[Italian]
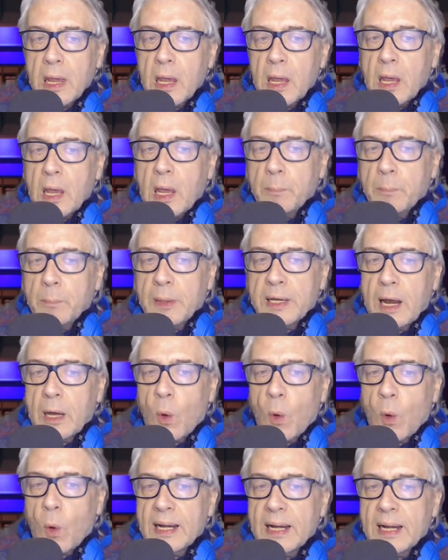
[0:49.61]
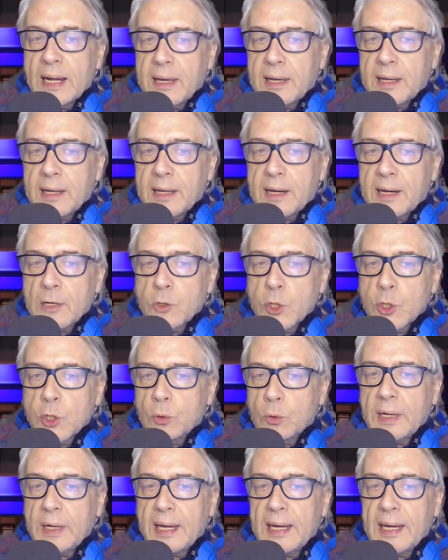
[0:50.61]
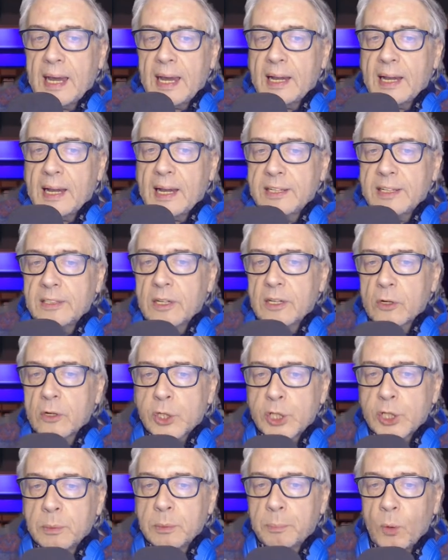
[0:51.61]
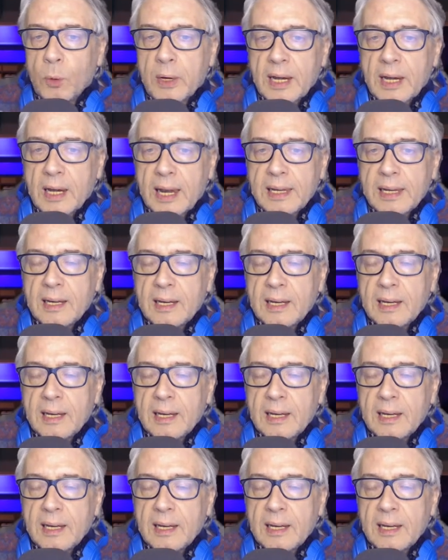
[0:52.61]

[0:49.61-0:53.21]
Per qualche ragione la leadership ucraina